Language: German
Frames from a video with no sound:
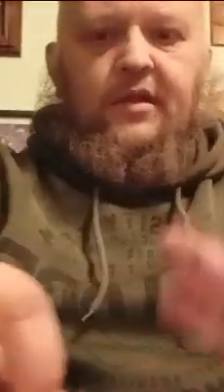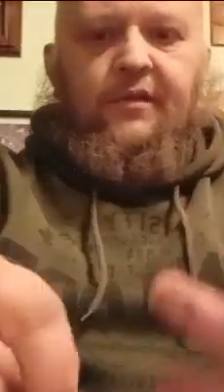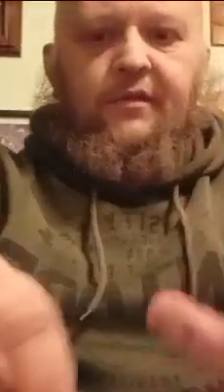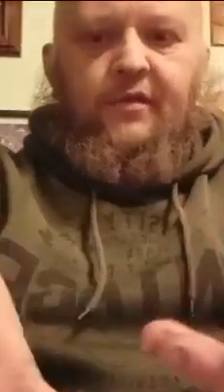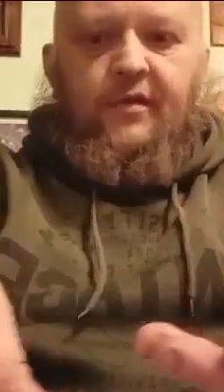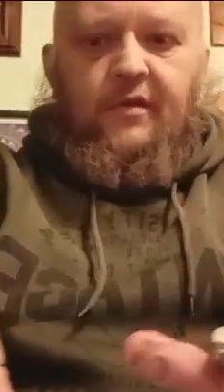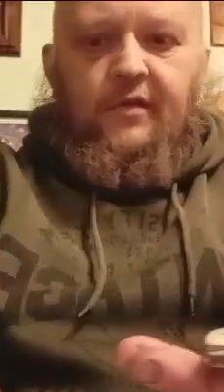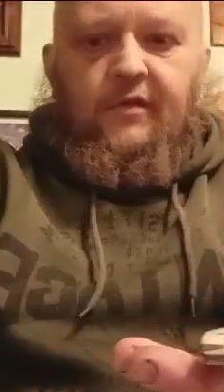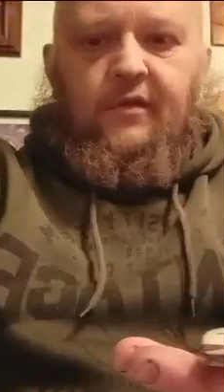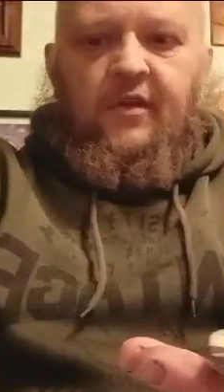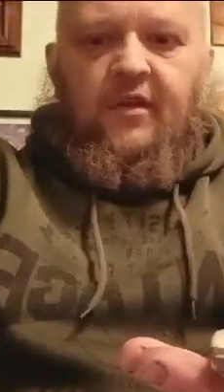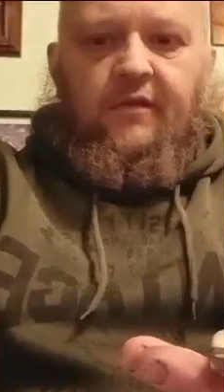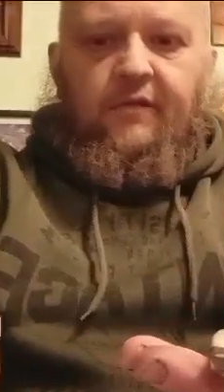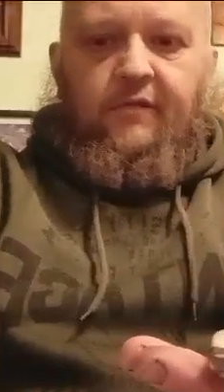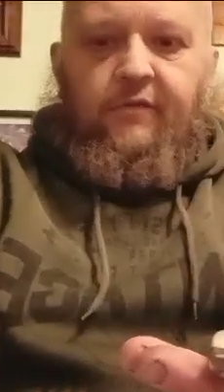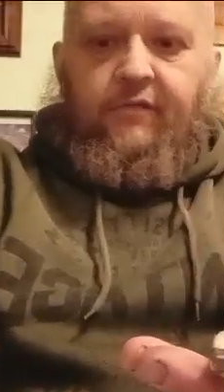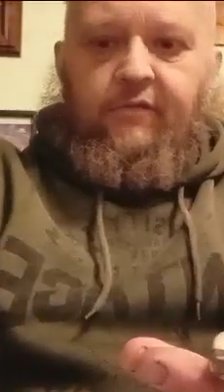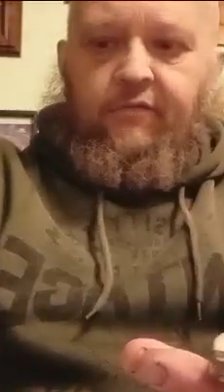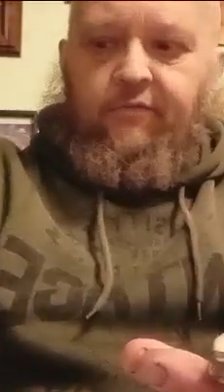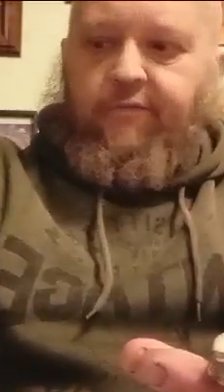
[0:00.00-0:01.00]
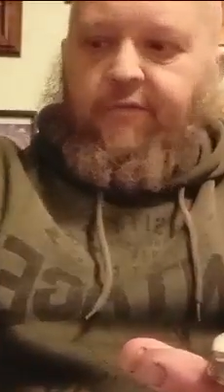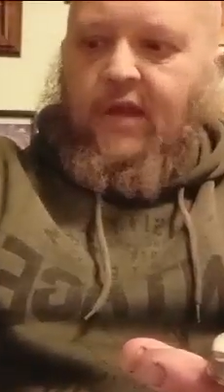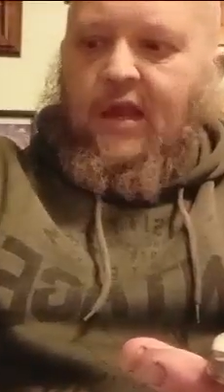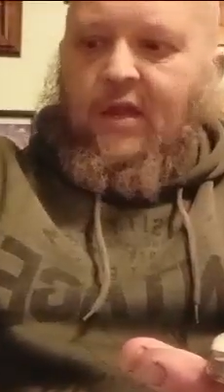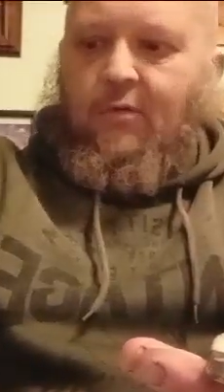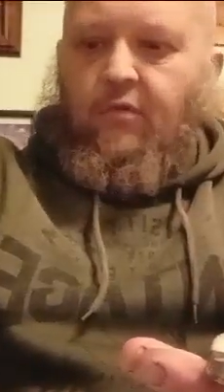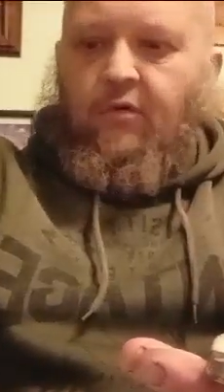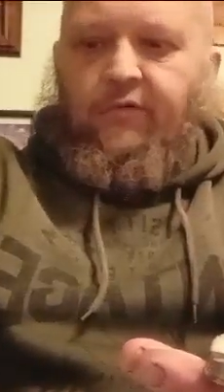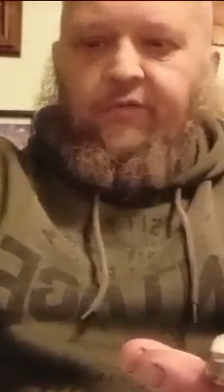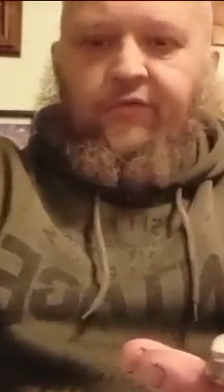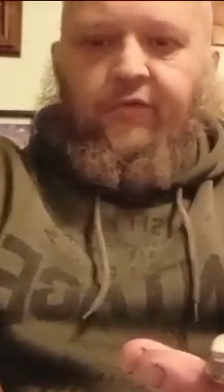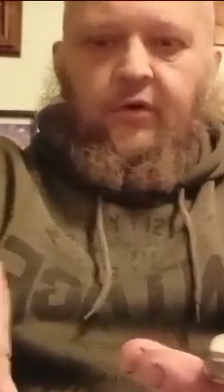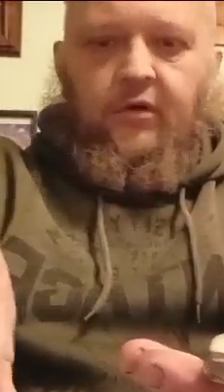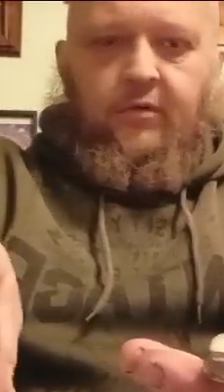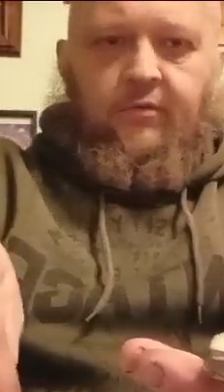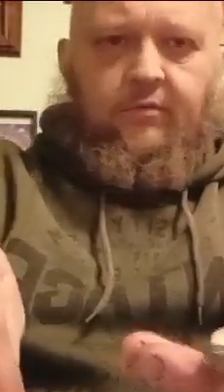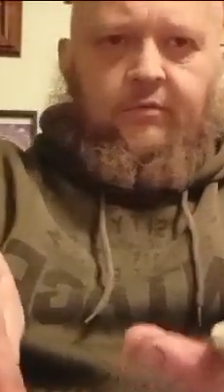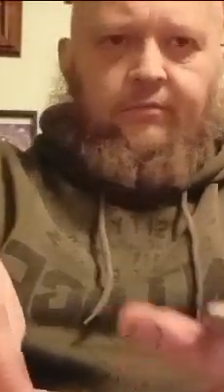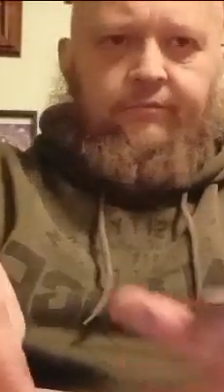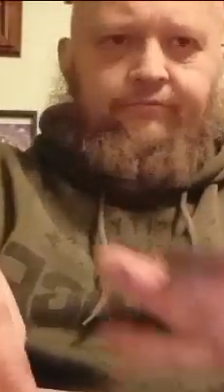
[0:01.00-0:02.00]
Das hier ist jetzt Werbung
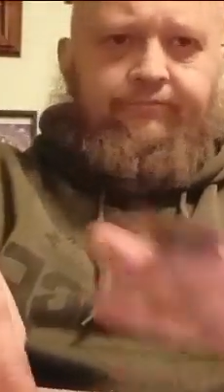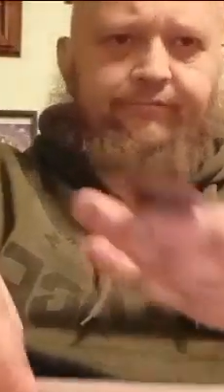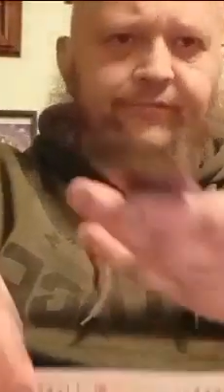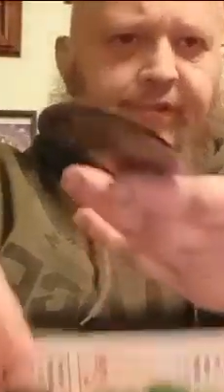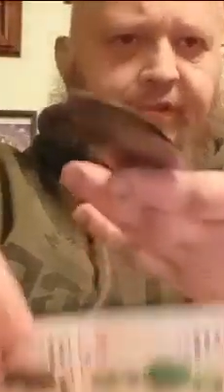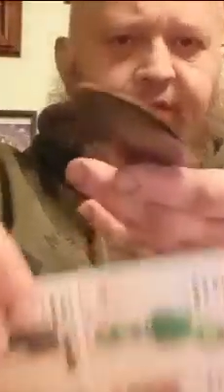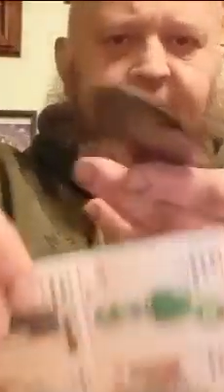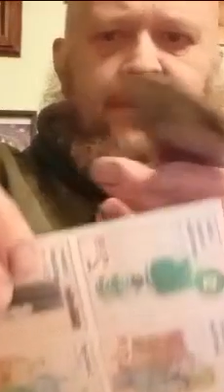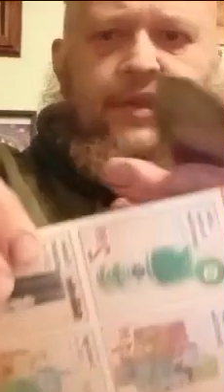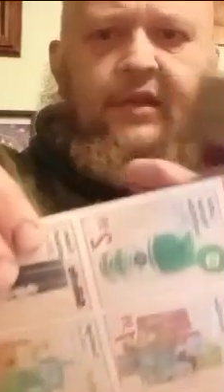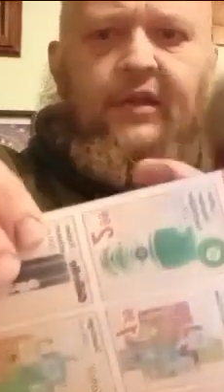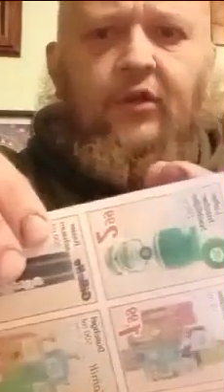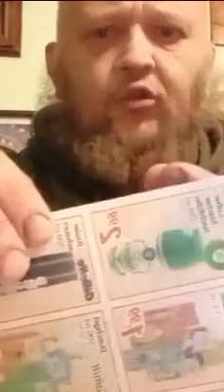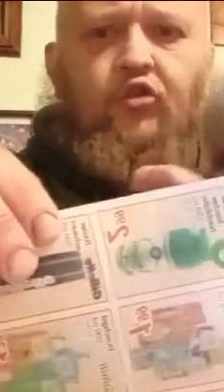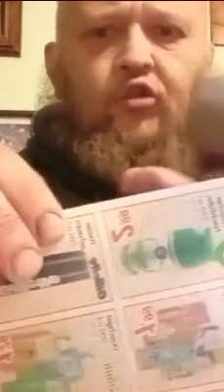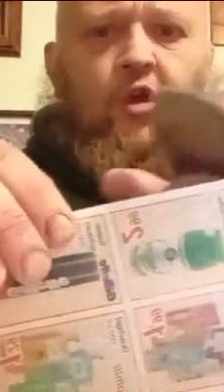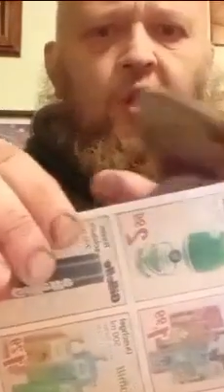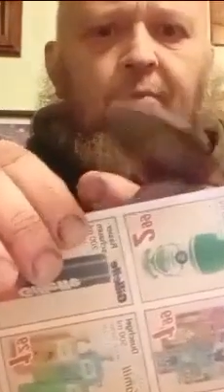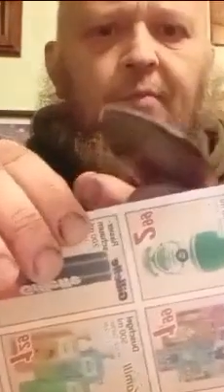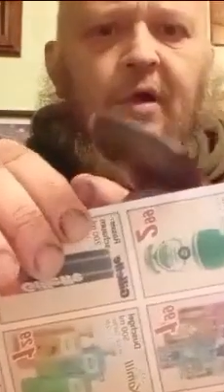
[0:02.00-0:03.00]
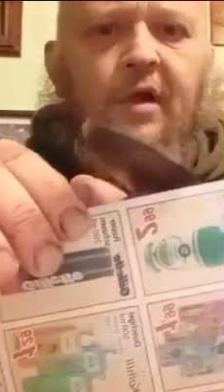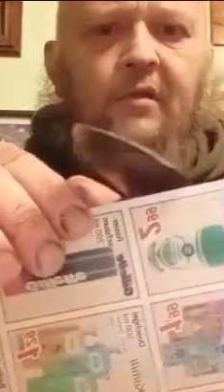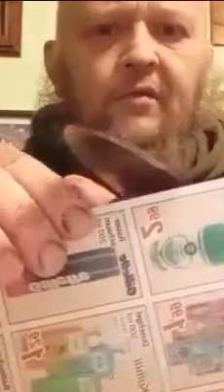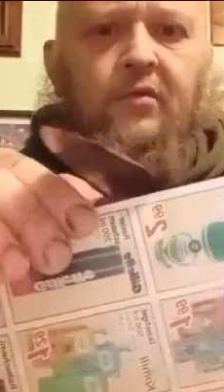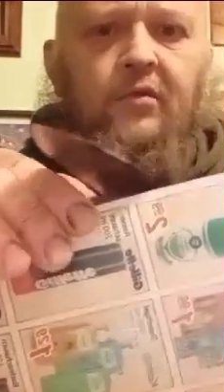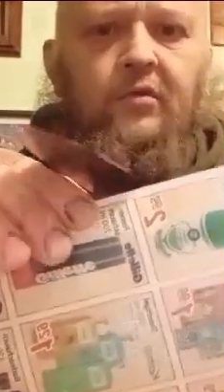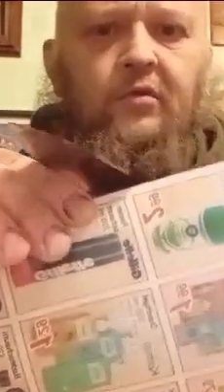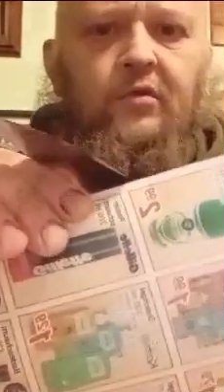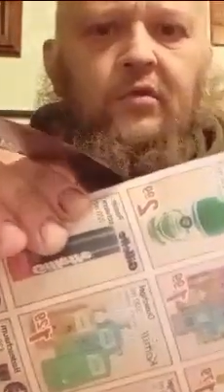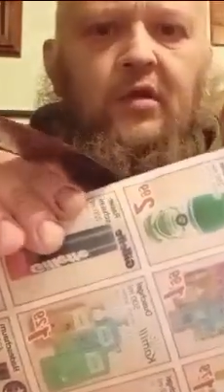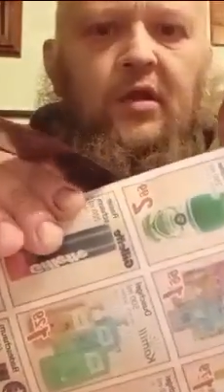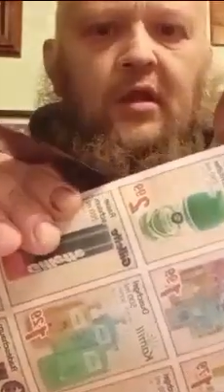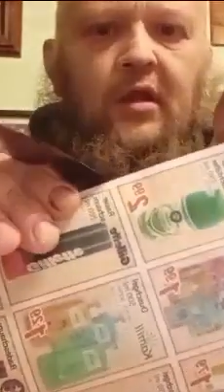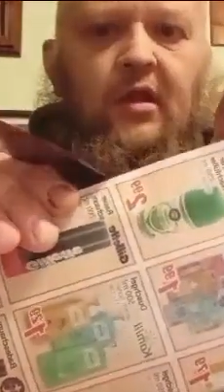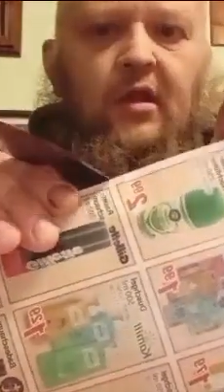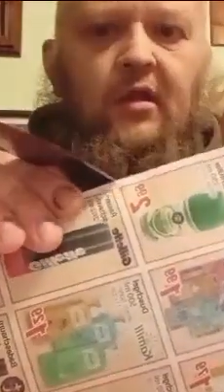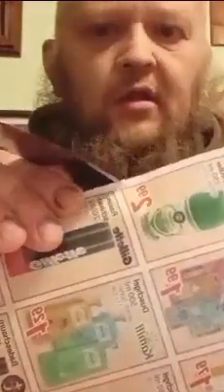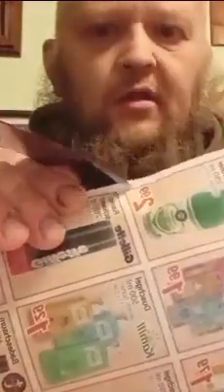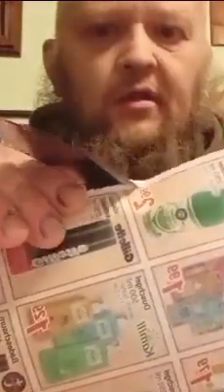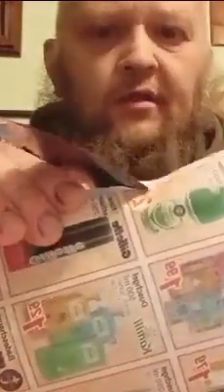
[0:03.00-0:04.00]
vom Center Shop, also
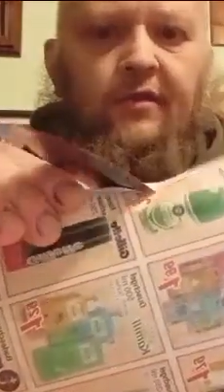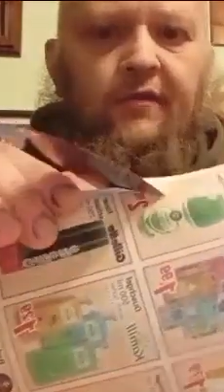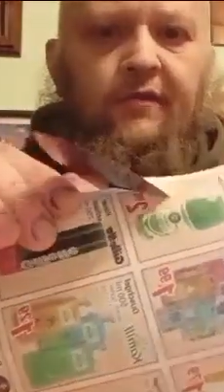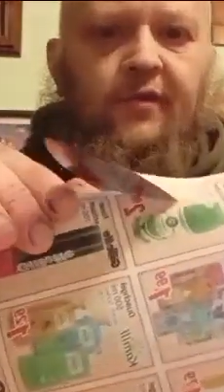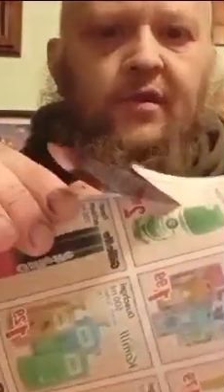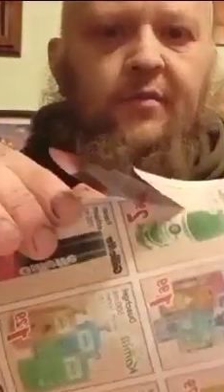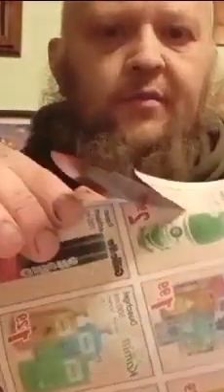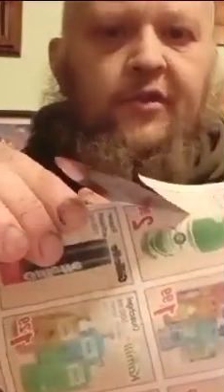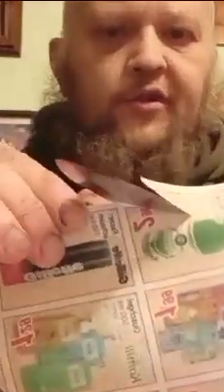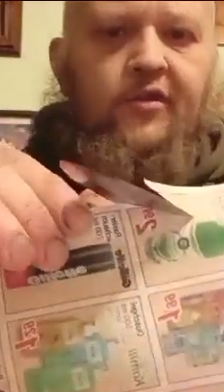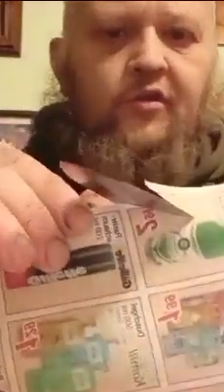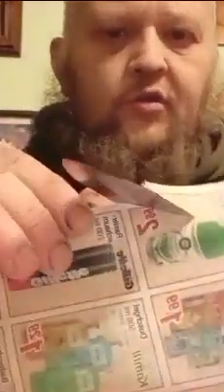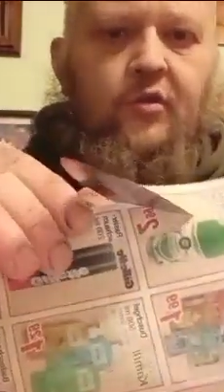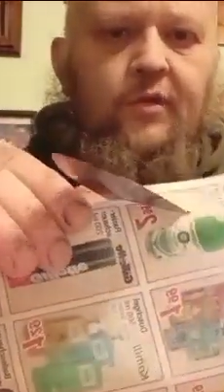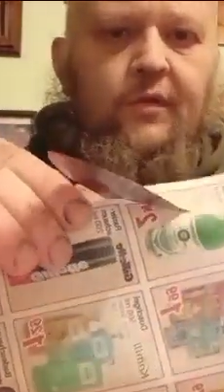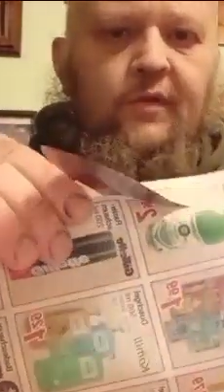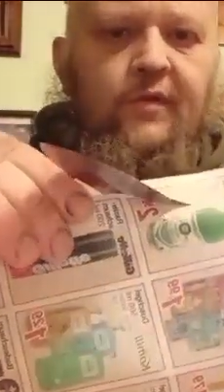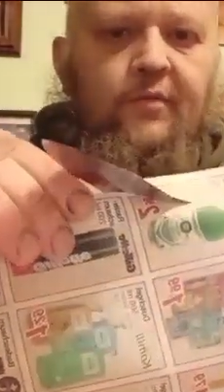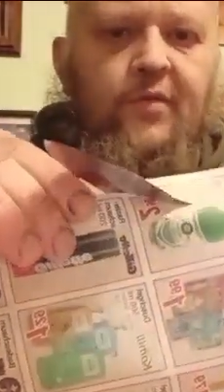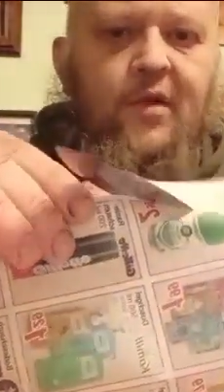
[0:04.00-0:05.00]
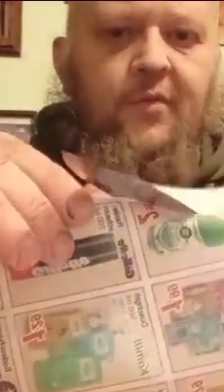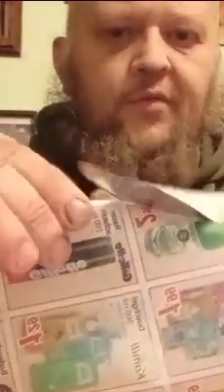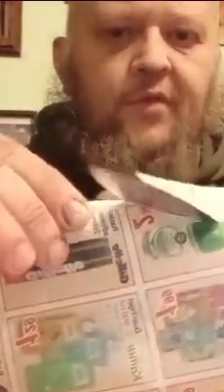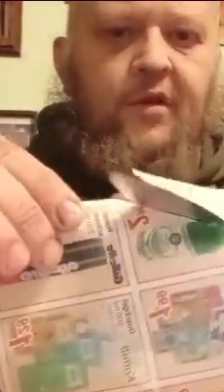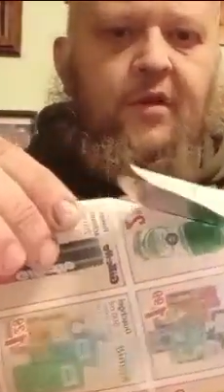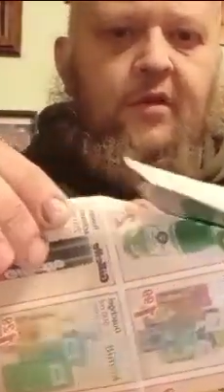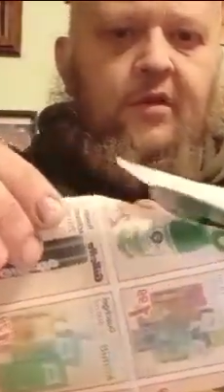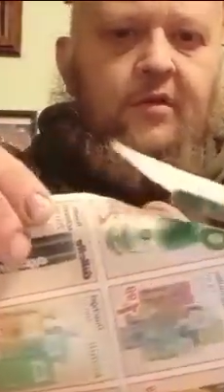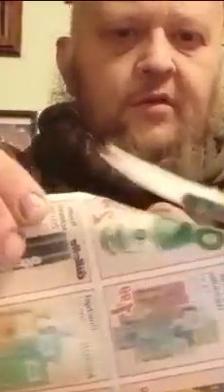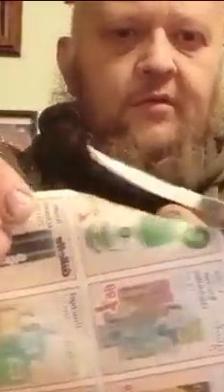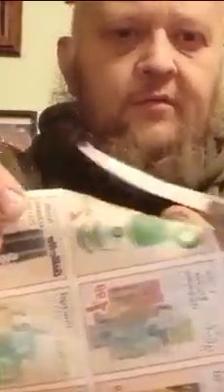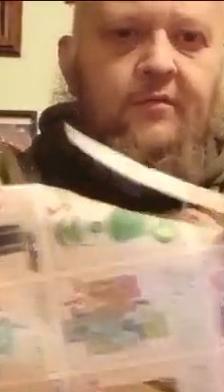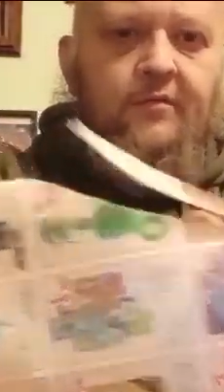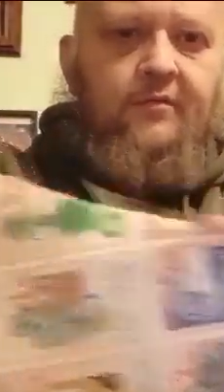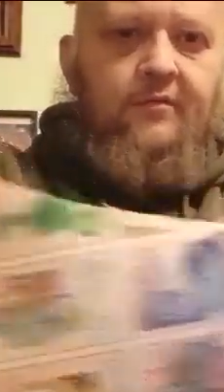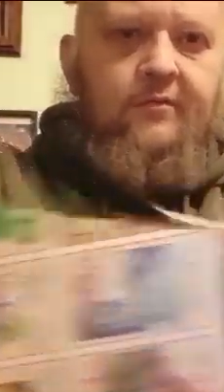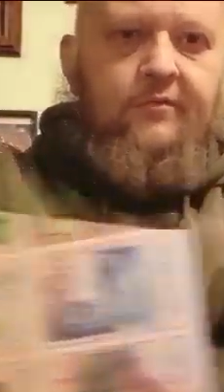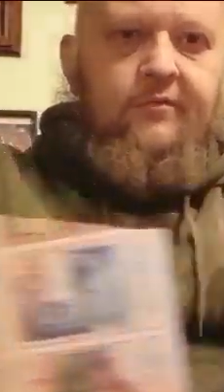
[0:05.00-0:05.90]
ziemlich dünnes Papier.